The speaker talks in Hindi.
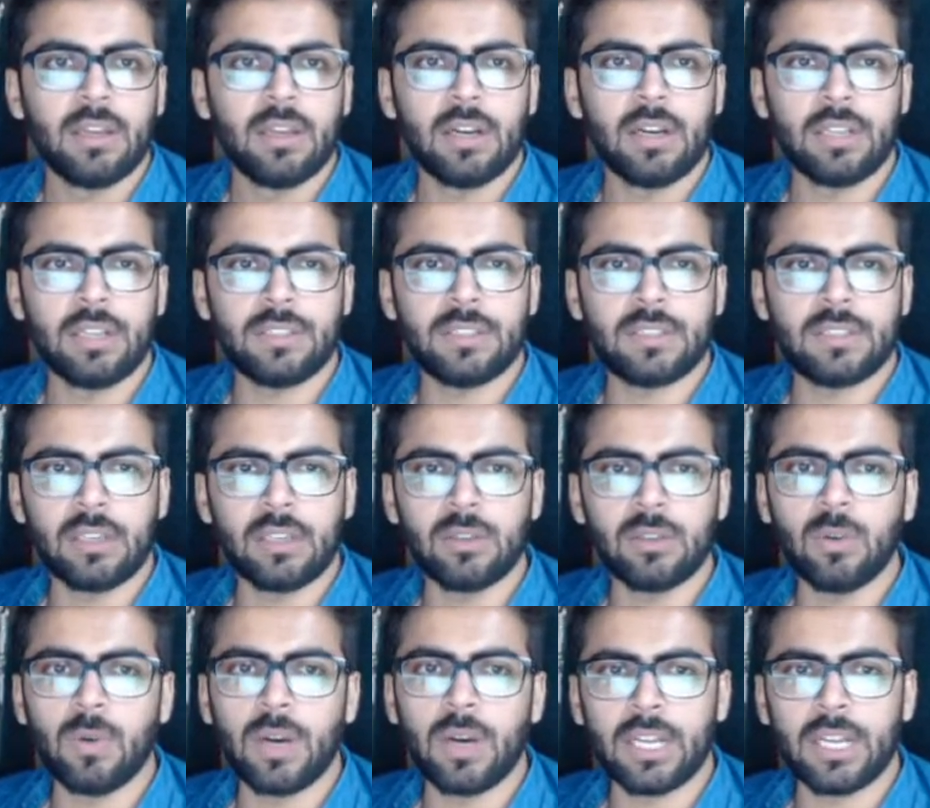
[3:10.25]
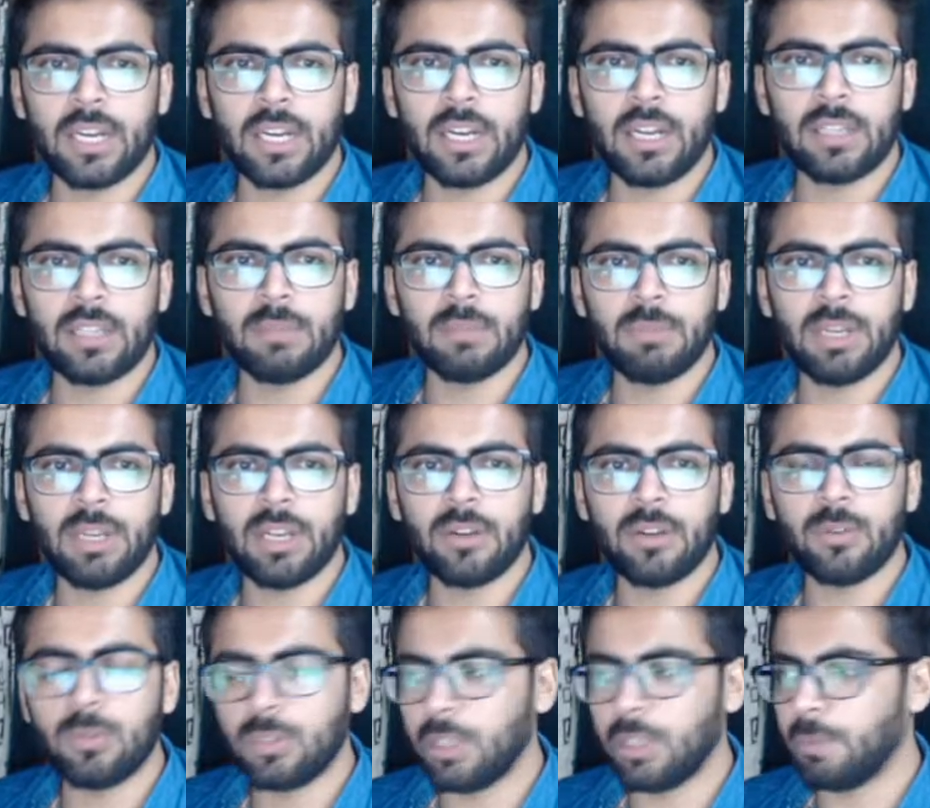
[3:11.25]
राजस्थान गोवा केरला
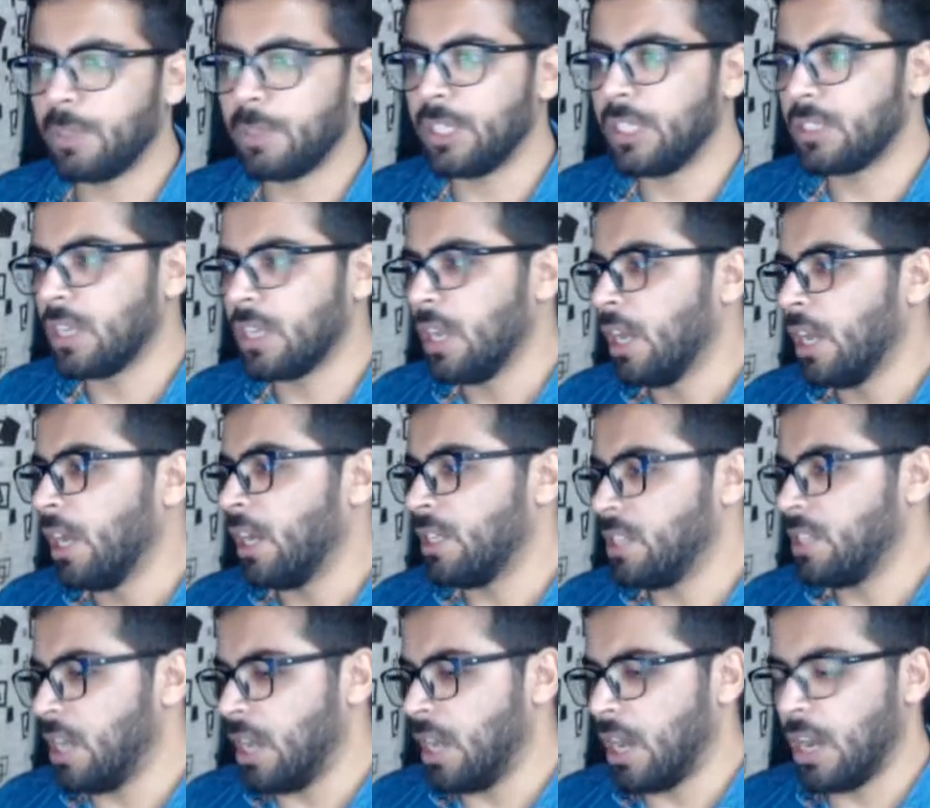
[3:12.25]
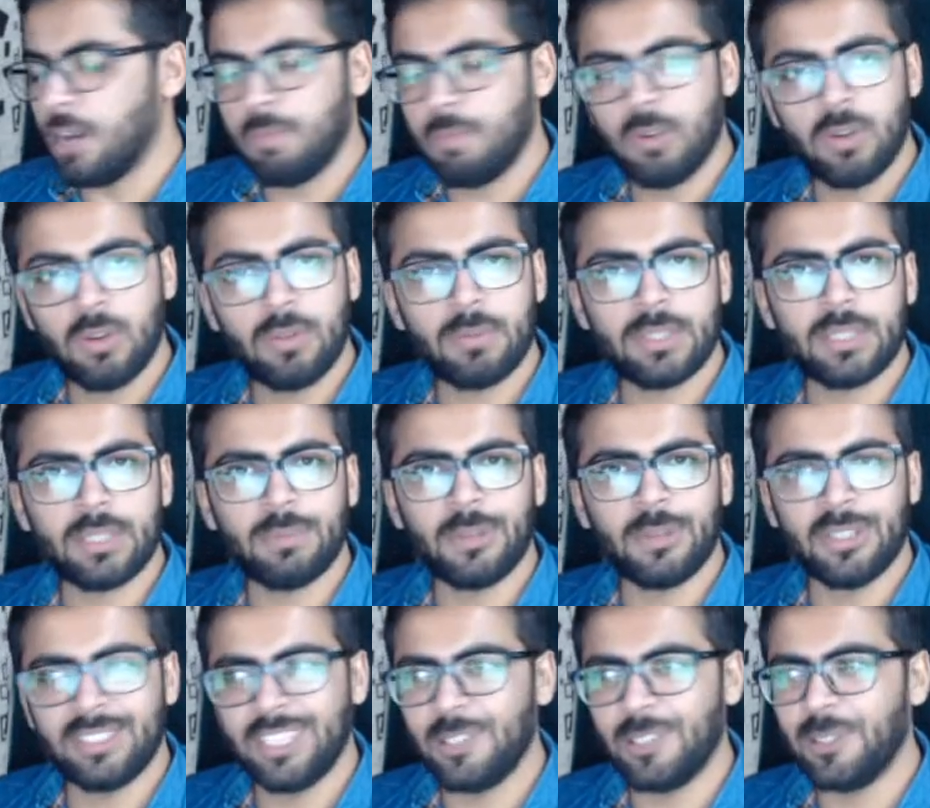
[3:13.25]
तमिलनाडु उत्तर प्रदेश अच्छा आप लोगों में से
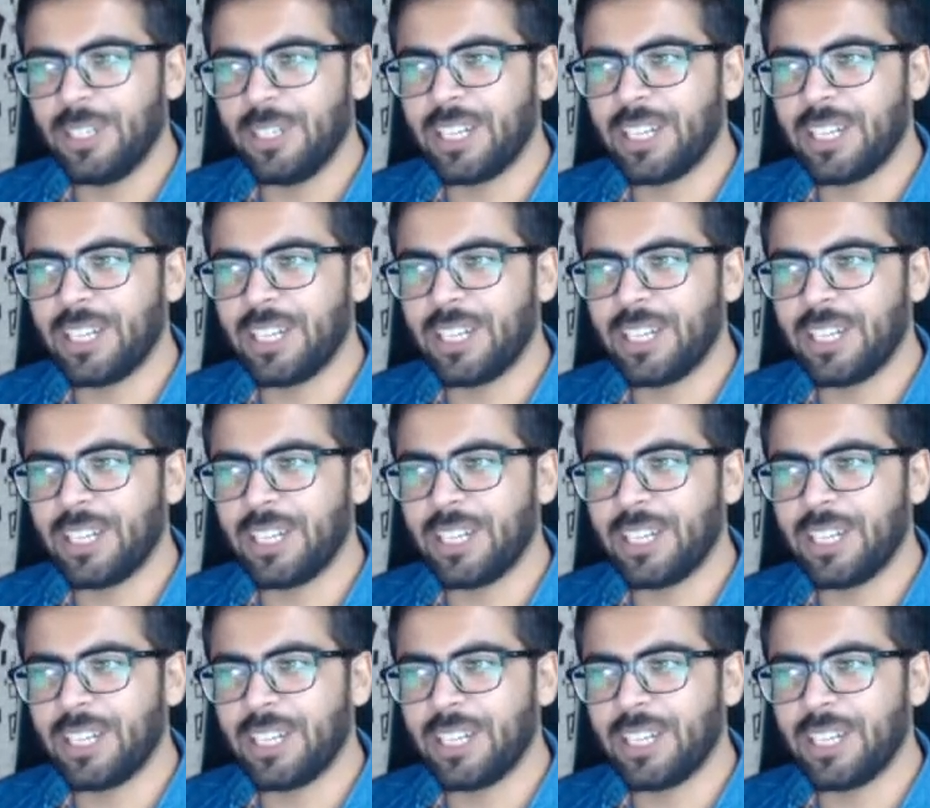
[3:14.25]
बहुत सारा